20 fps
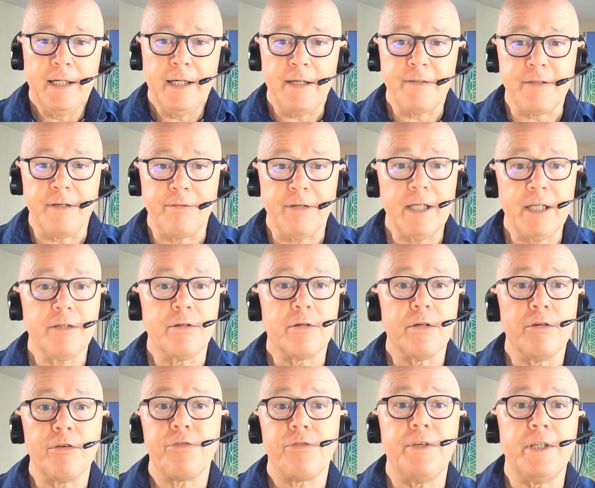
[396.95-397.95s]
Et c'est vrai que
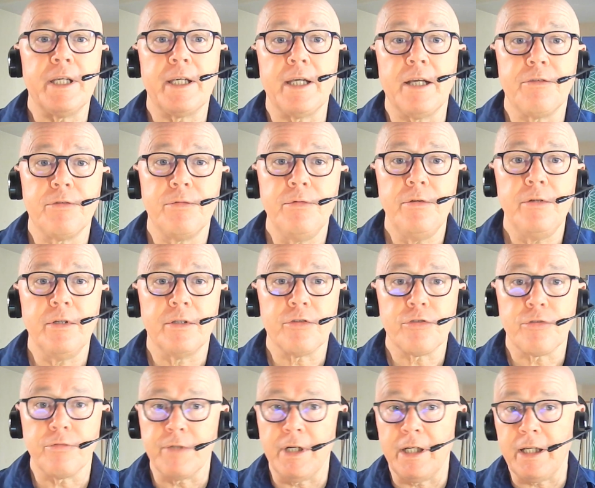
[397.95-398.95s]
quand je fais des capsules,
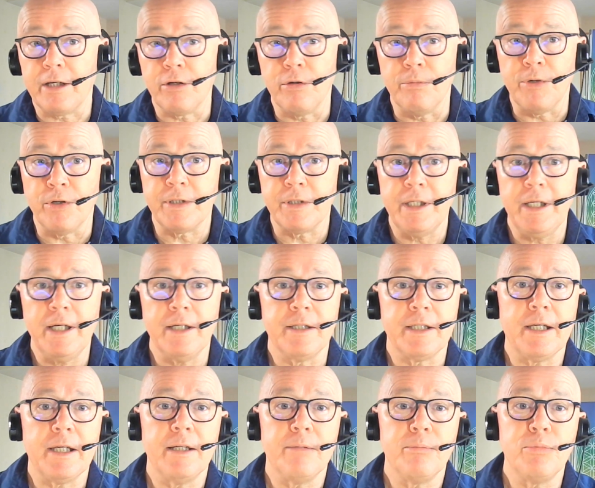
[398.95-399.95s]
je vois les commentaires.
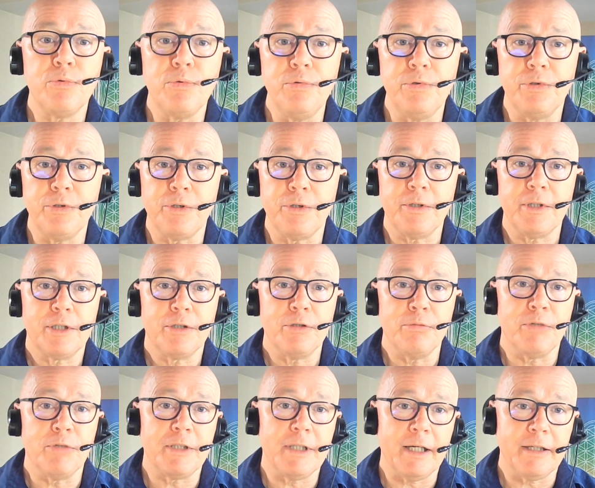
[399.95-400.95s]
Hein. il y a beaucoup de
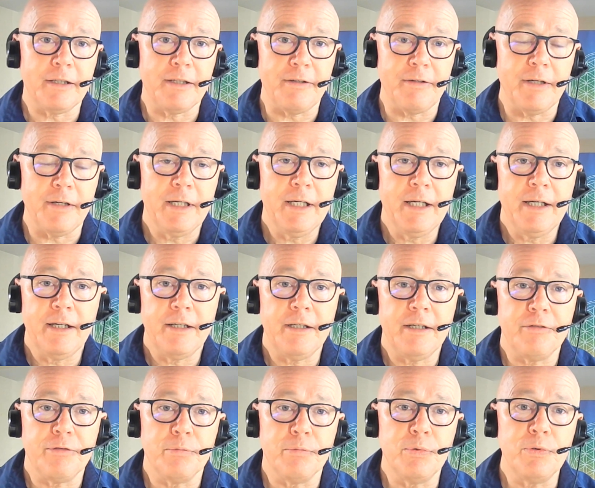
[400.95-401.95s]
commentaires qui,
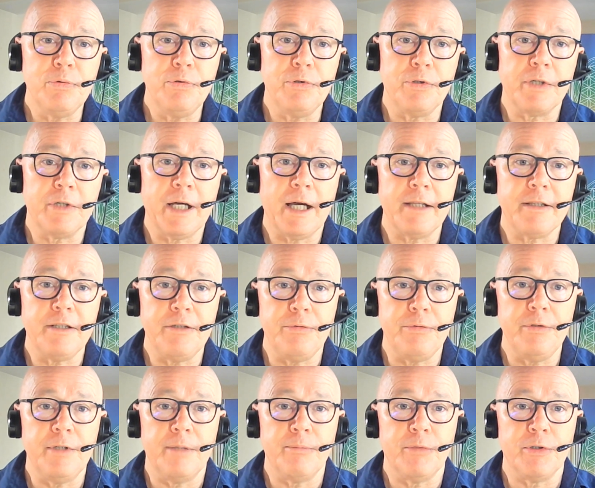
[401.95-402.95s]
qui ont beaucoup de
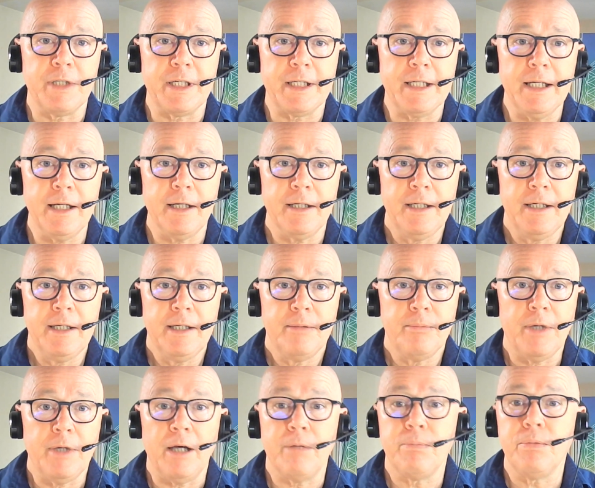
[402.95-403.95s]
gratitude à mon égard
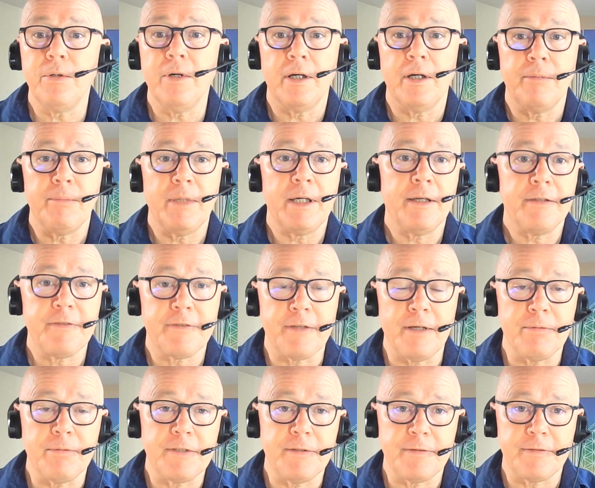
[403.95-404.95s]
par rapport à ma
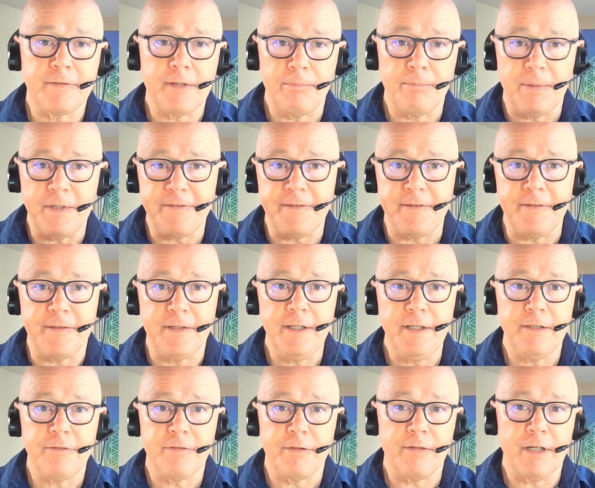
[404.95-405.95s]

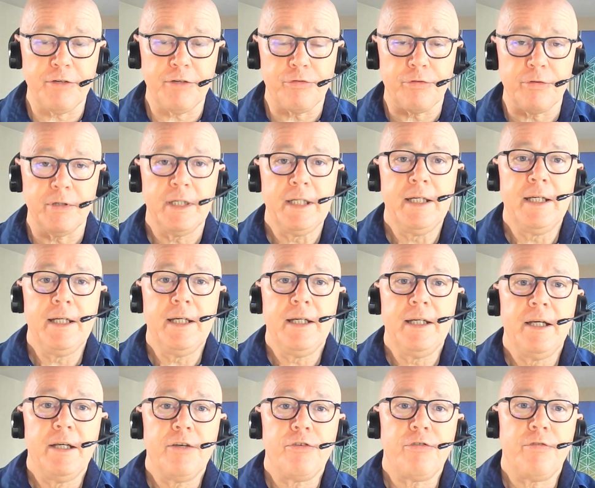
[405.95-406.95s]
simplicité. C'est vrai, je
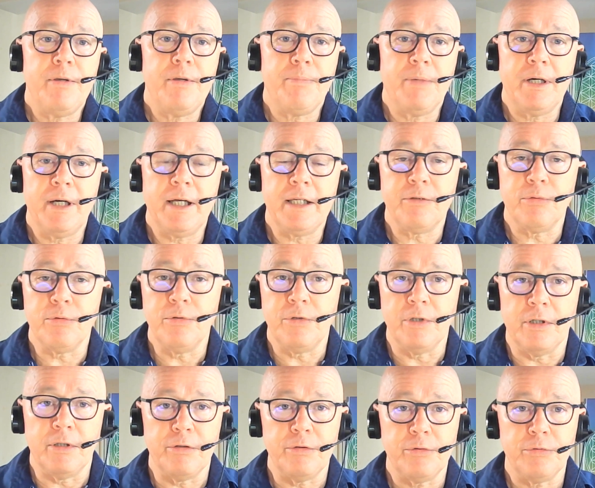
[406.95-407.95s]
ne vais pas être trop
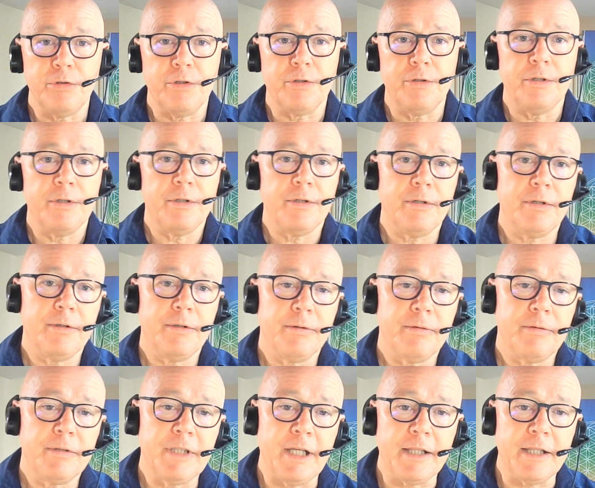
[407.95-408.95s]
dans le truc euh,
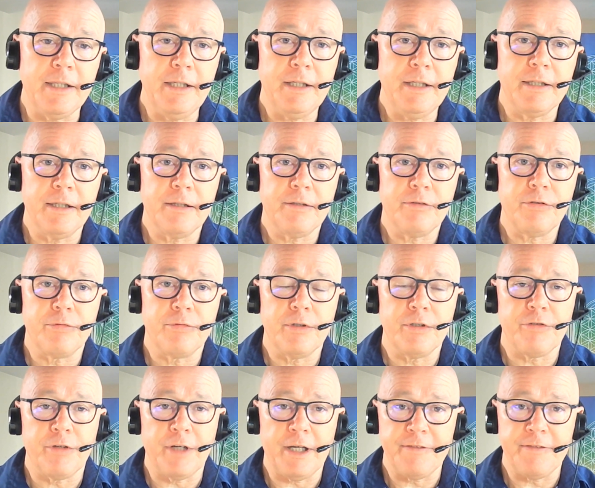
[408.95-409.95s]
technique. Hein,
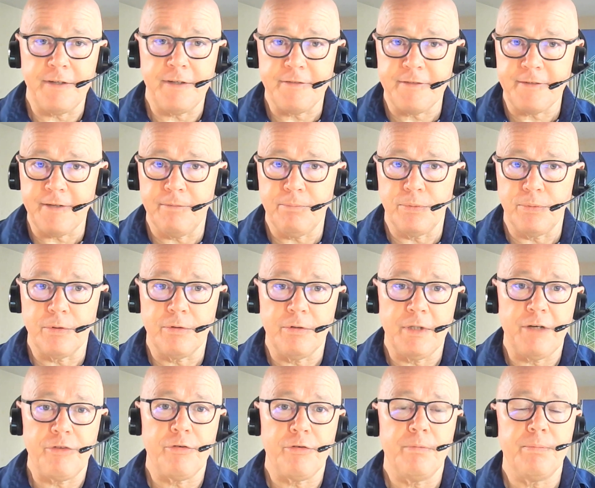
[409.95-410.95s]
J'ai resté simple pour que
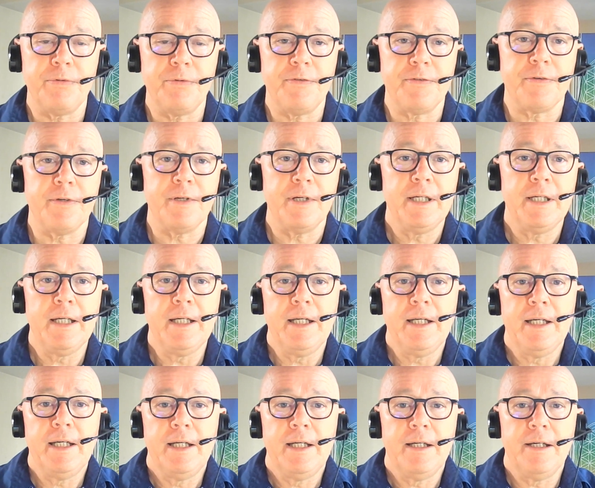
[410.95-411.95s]
les gens puissent
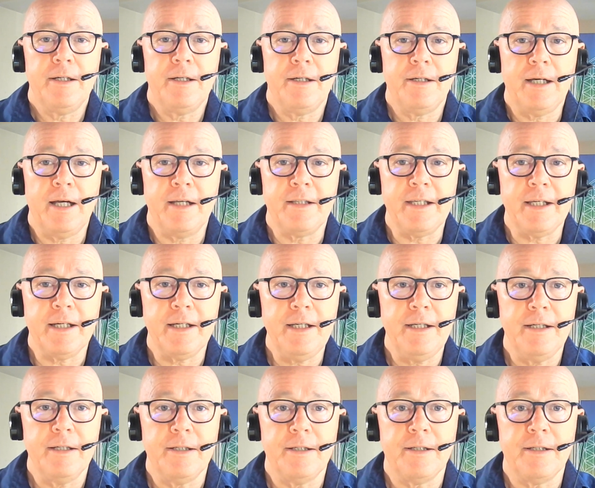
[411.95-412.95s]
euh,
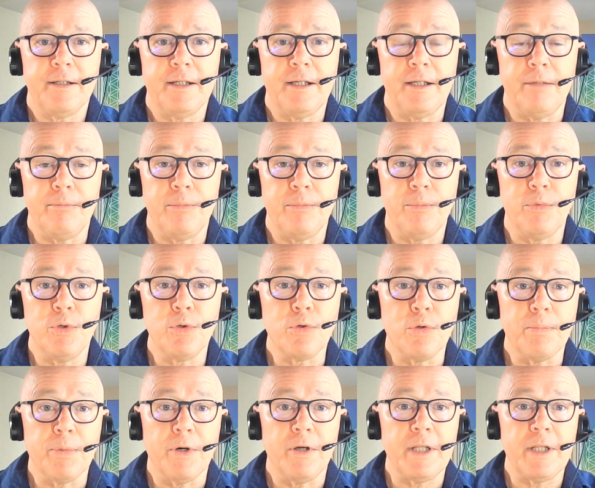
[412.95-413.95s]
adhérer euh, et mieux
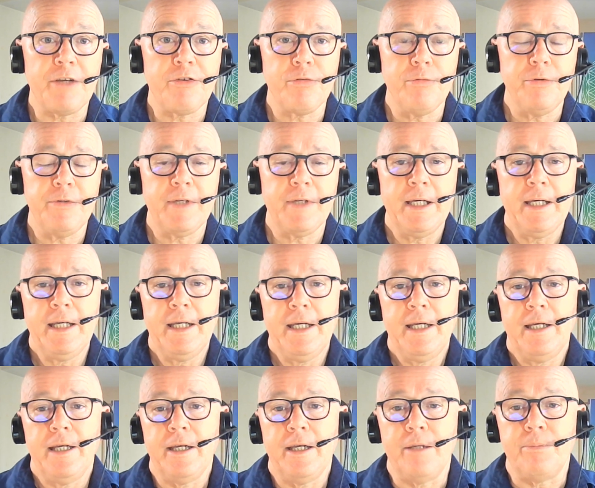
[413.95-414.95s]
comprendre les choses.
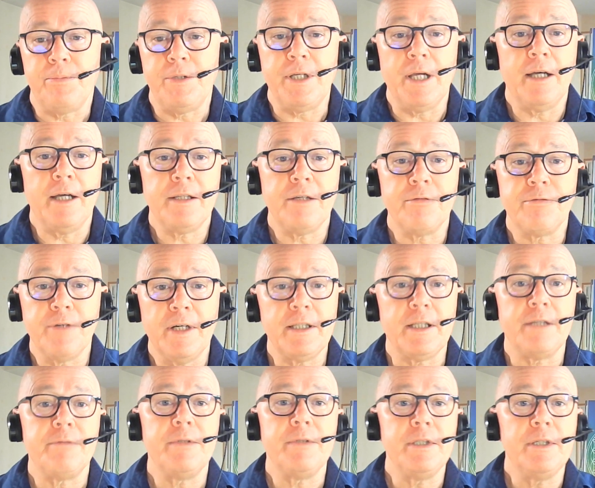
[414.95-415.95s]
Et puis il y a des fois
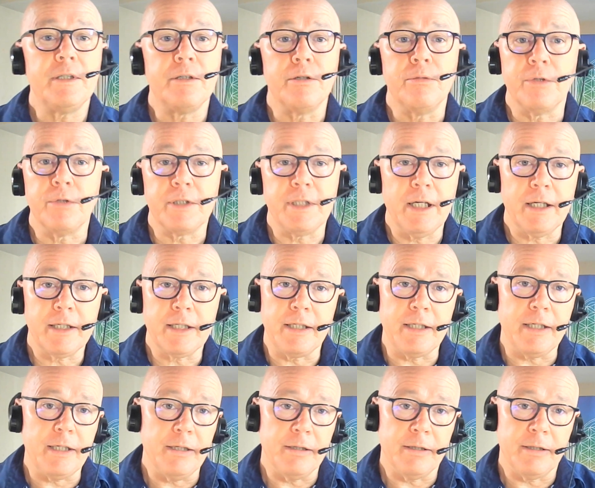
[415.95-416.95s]
des petits commentaires
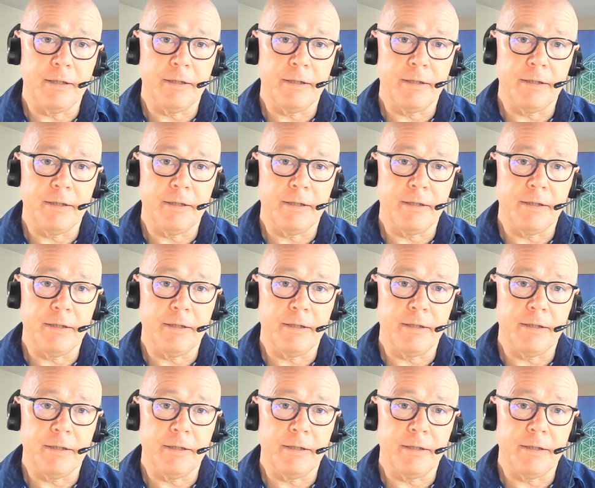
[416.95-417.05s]
qui ne